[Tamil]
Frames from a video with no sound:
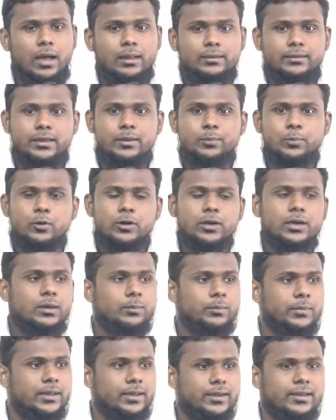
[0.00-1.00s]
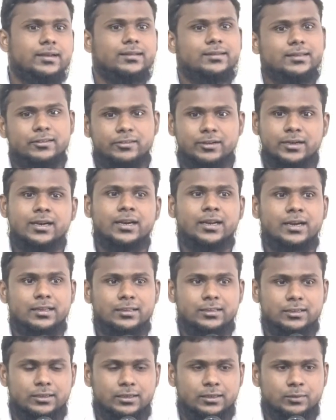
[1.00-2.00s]
அதே போல் நம்ம கிறிஸ்தவர்களை
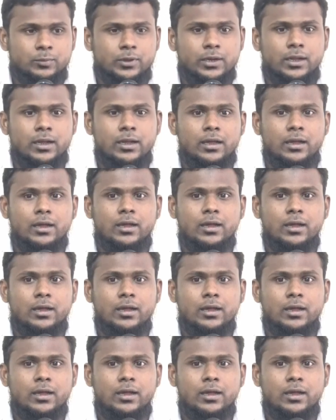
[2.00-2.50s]
எடுத்துக்கிட்டோம்னா